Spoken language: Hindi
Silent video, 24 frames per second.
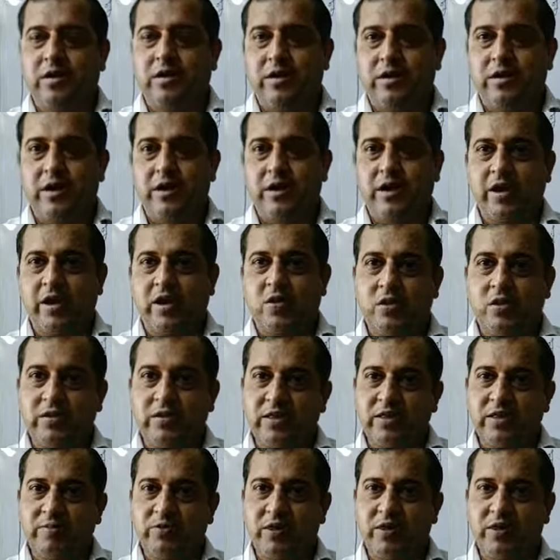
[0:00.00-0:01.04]
ठीक है
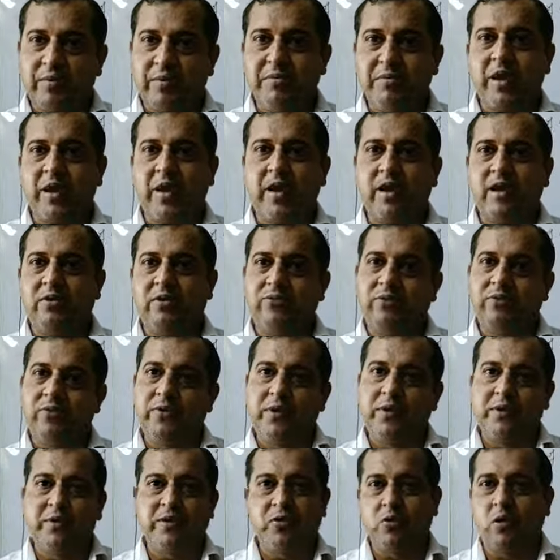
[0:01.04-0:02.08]
कॉन्सेप्ट समझ में आ गया ना फिर
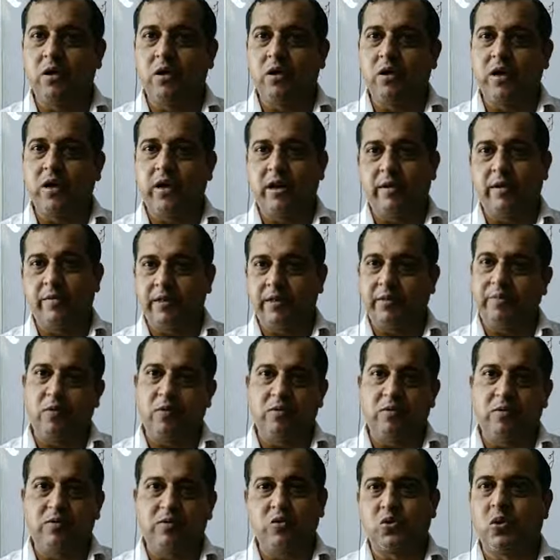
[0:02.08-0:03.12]
इसे सॉल्व करना मतलब
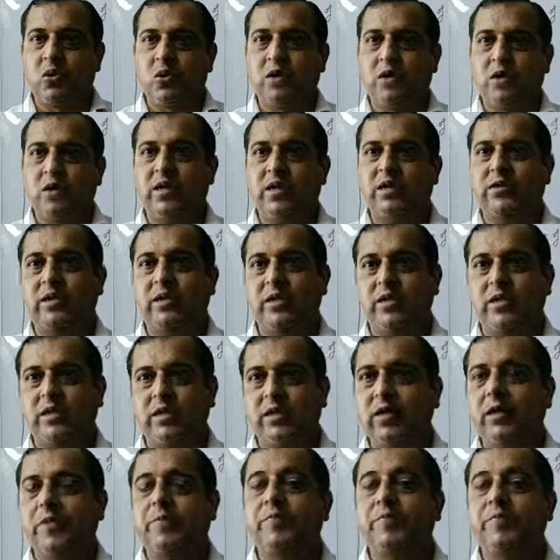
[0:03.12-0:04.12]
प्रॉब्लम को सॉल्व करना इजी रहता है